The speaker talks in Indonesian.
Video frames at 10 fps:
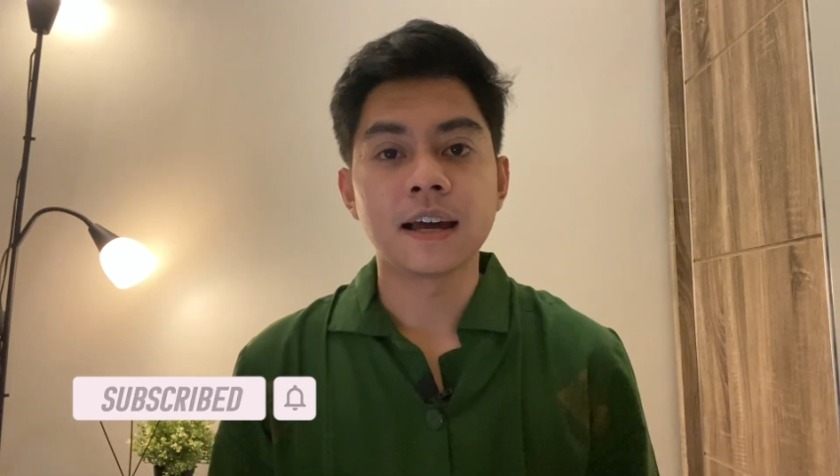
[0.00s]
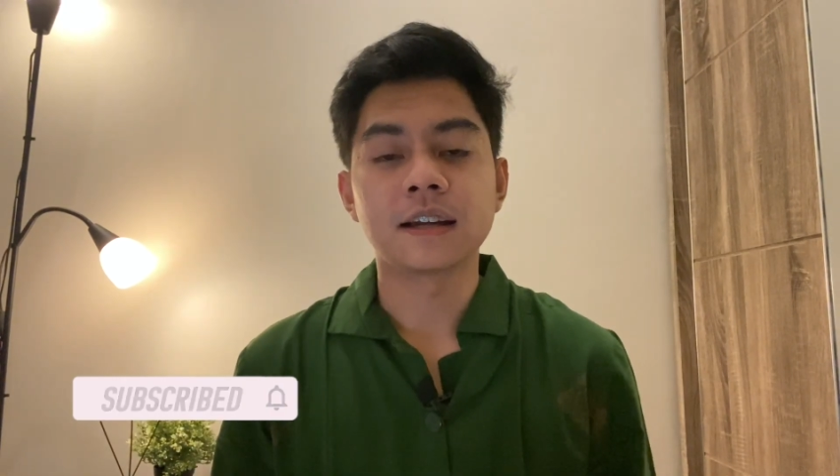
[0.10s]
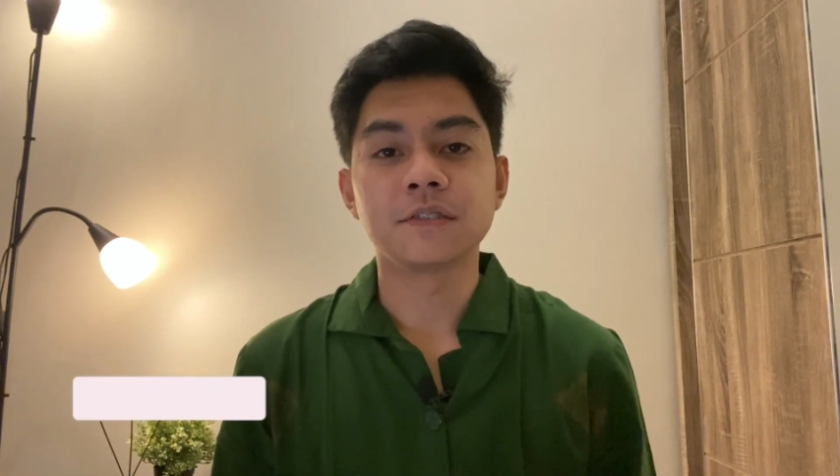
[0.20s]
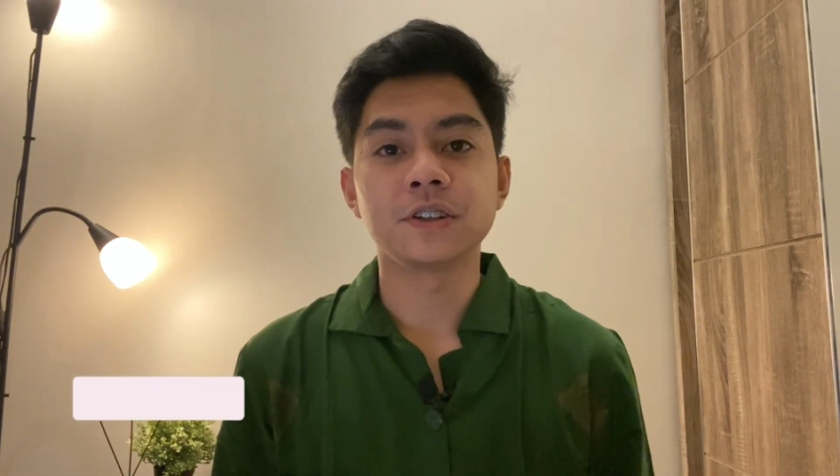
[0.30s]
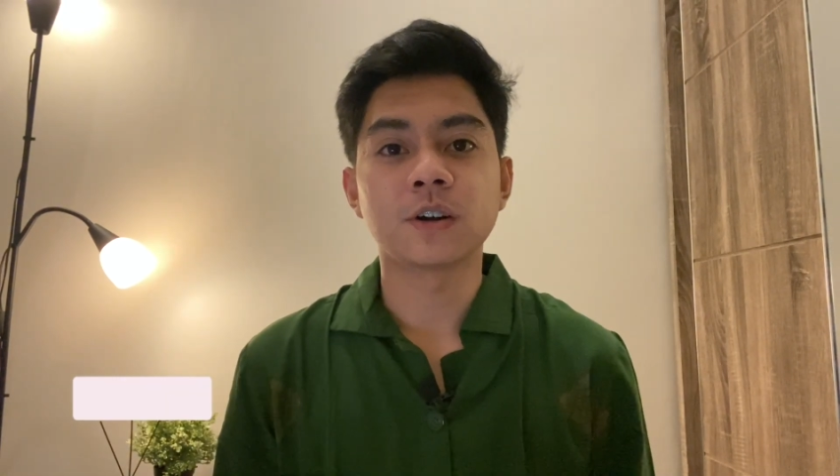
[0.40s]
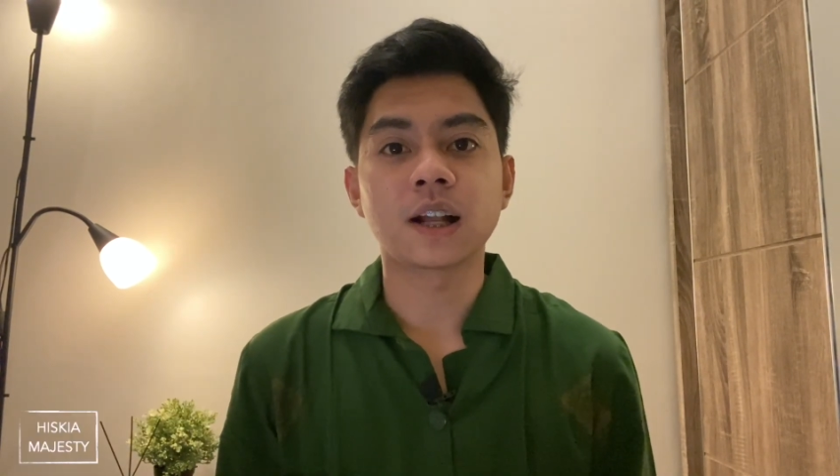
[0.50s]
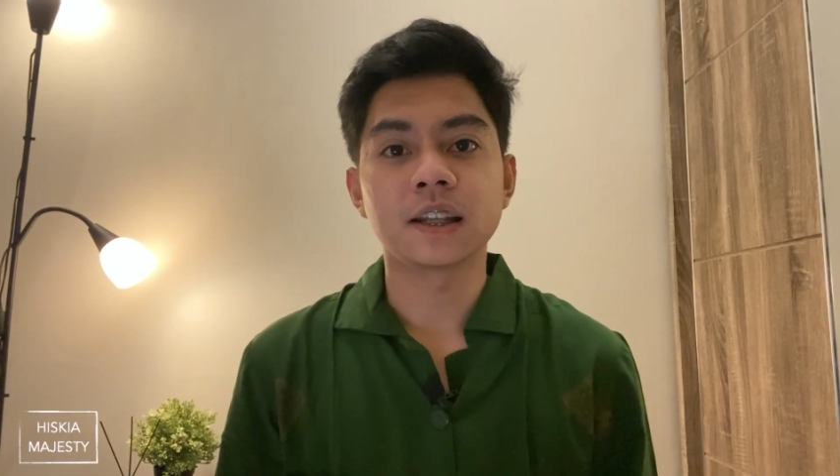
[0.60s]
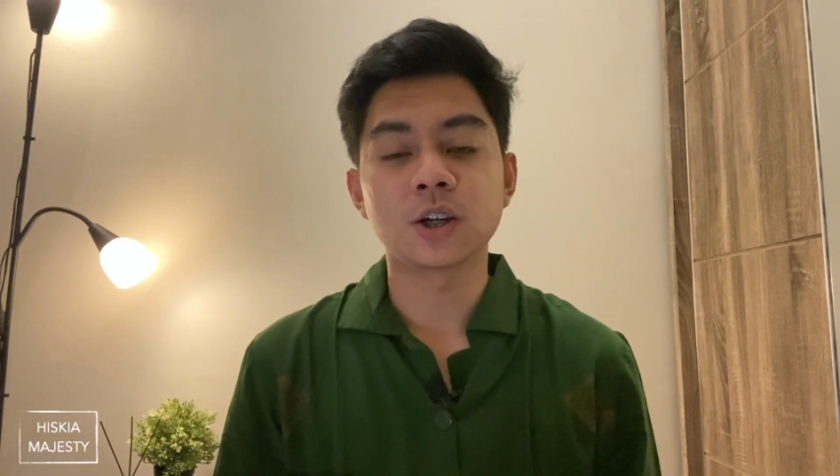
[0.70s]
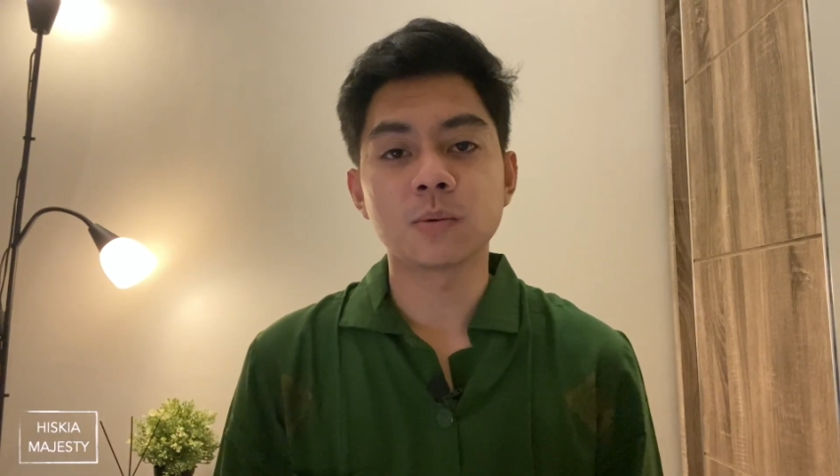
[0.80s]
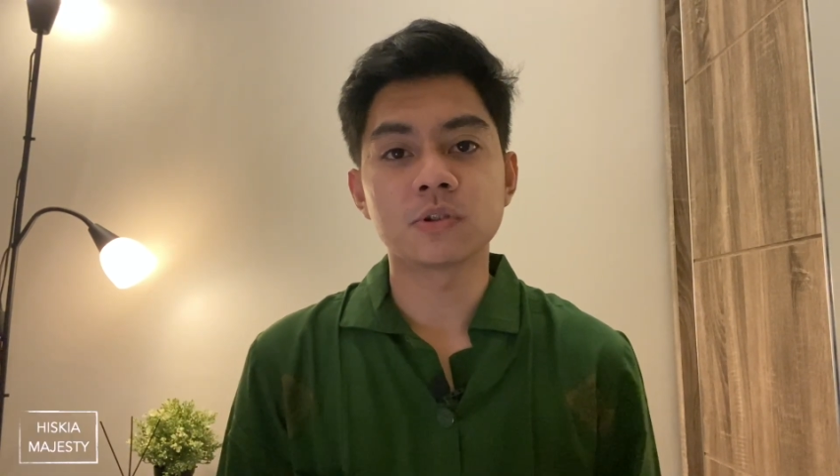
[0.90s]
Nah, di video
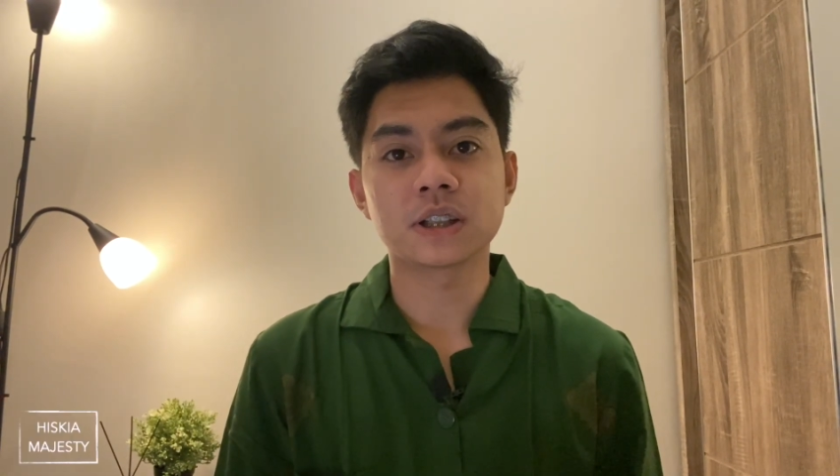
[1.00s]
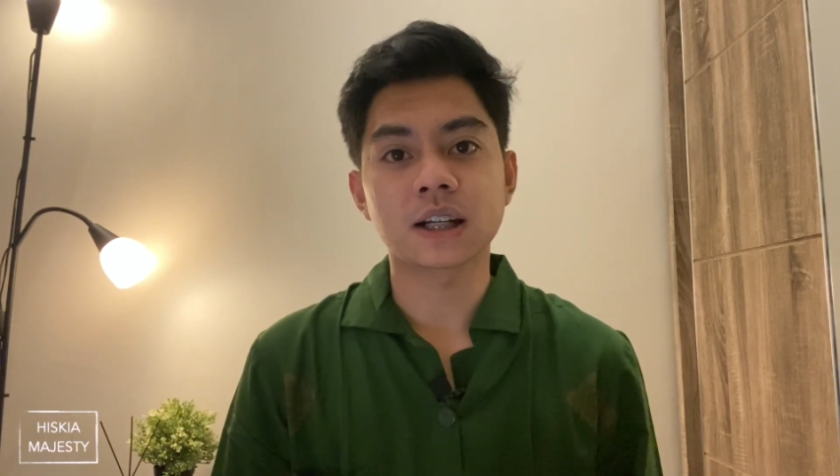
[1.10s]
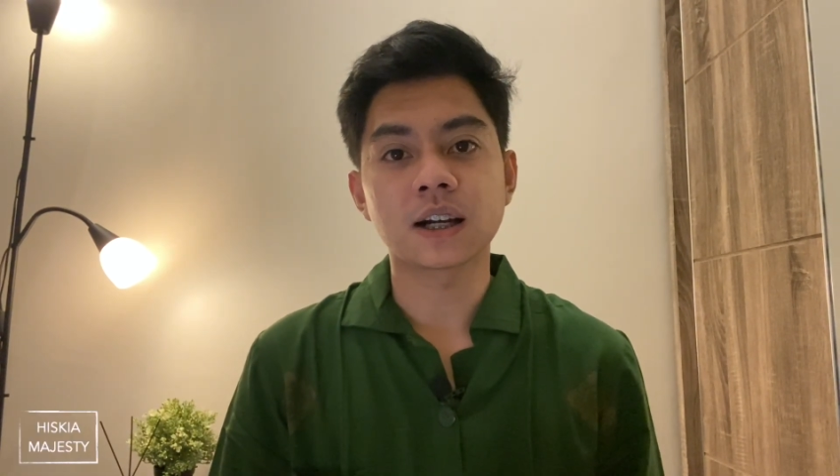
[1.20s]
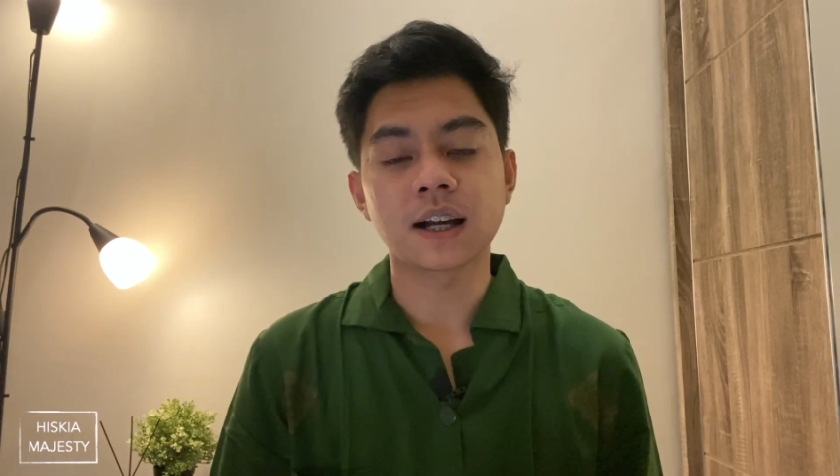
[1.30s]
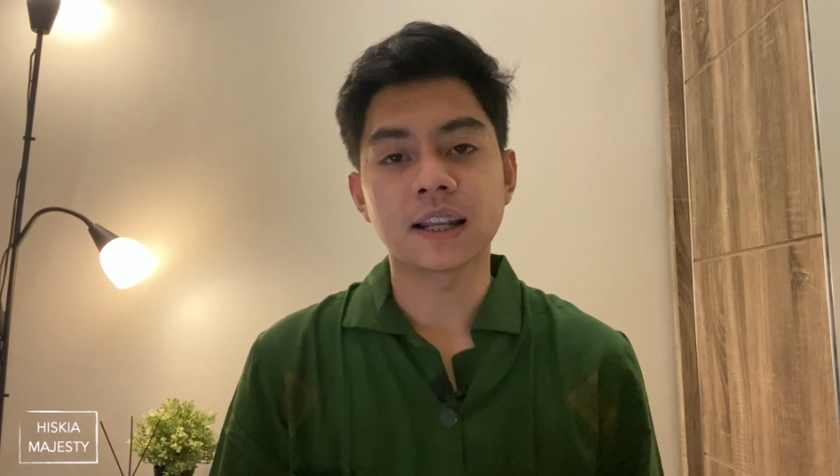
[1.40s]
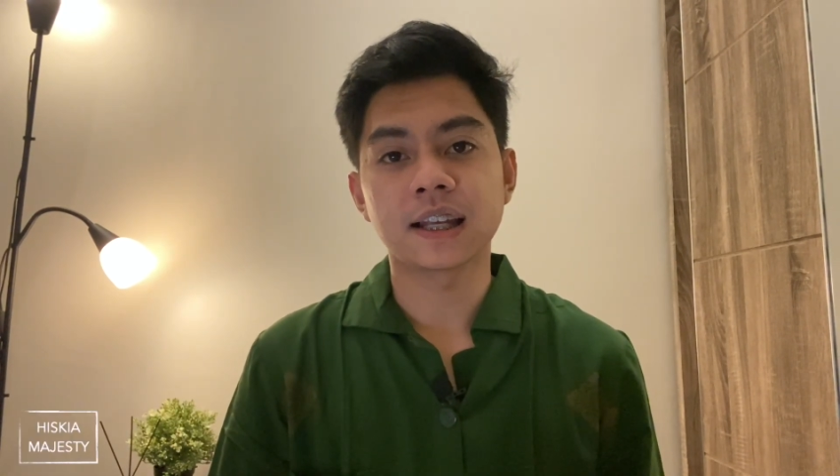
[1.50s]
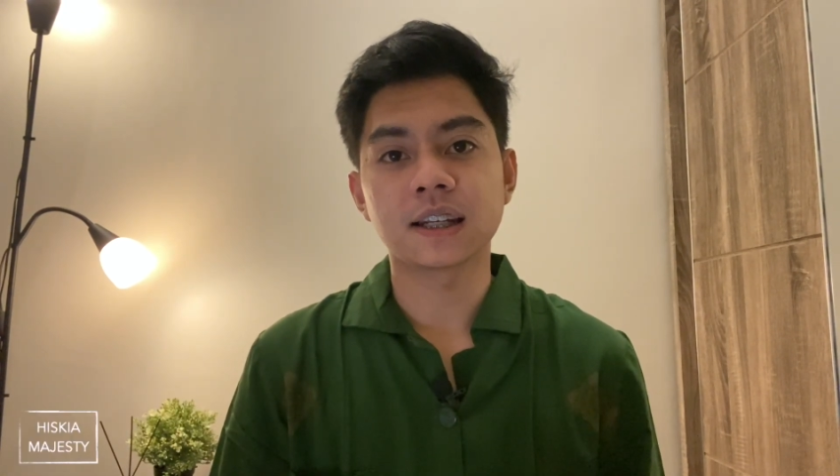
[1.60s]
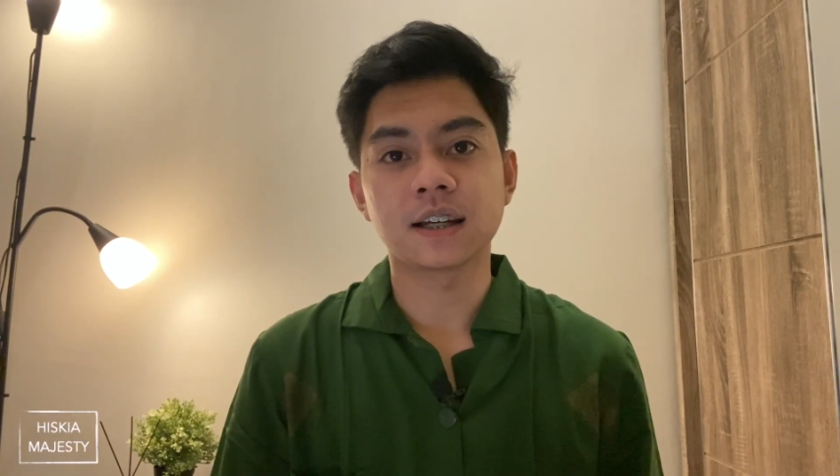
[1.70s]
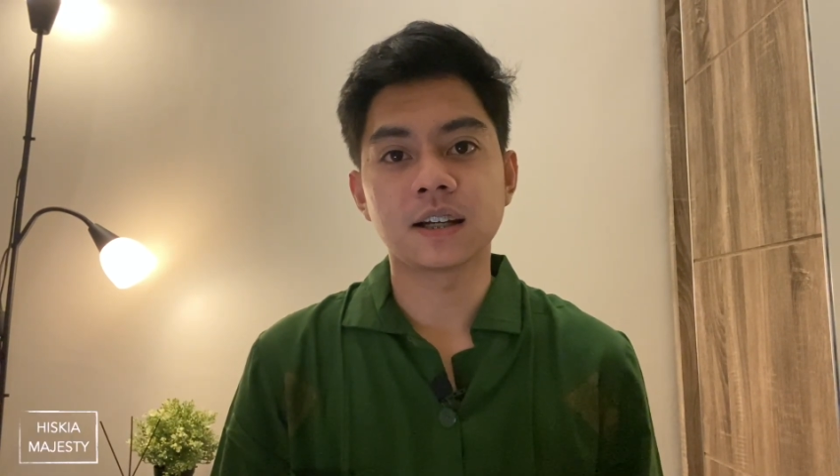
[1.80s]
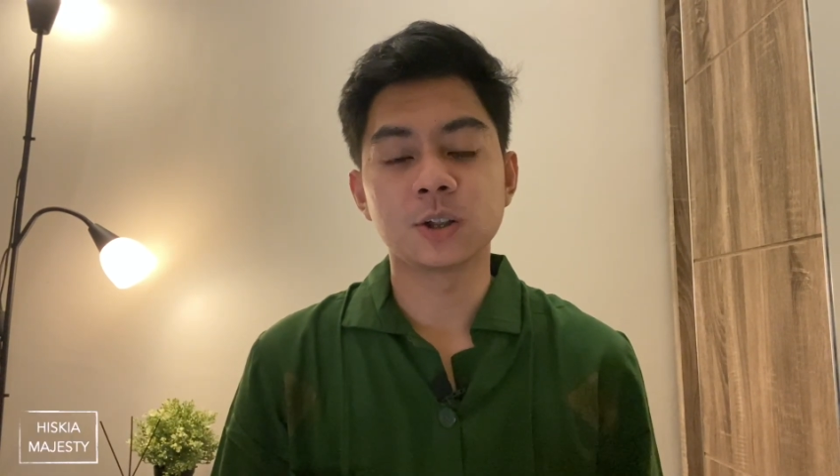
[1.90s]
kali ini gue mau share ke
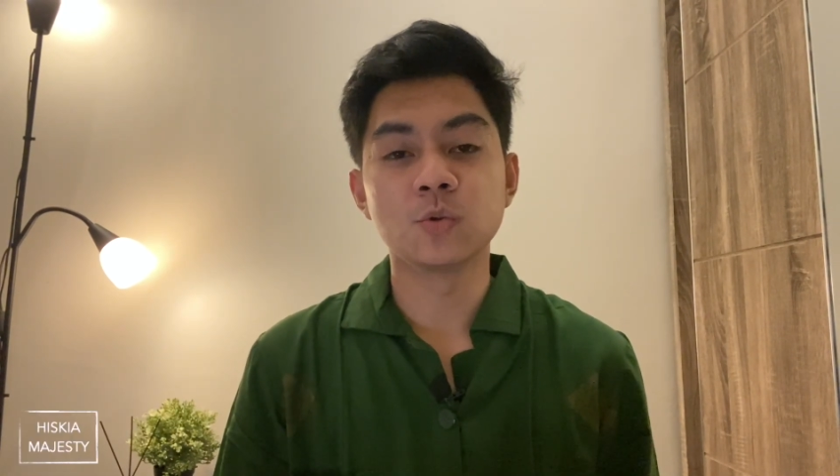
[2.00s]
kalian uh,